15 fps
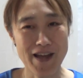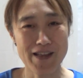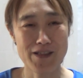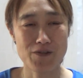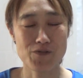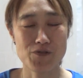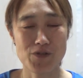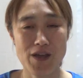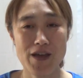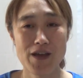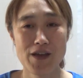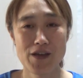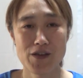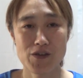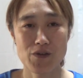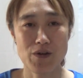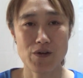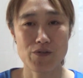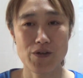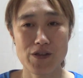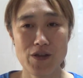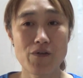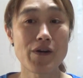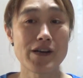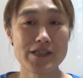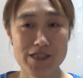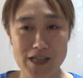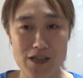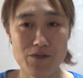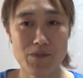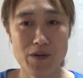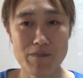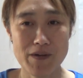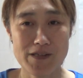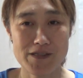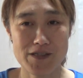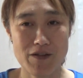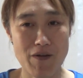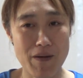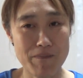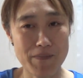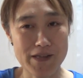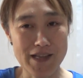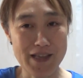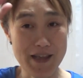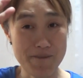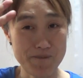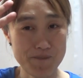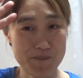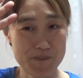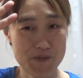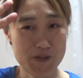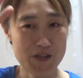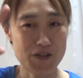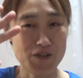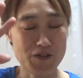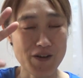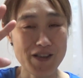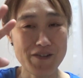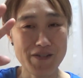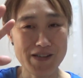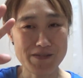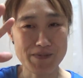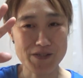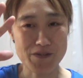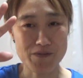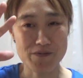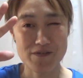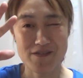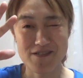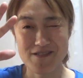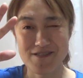はい。ということで、今日はこの辺で終わりにしたいと思います。ではまたね、次の動画でお会いしましょう。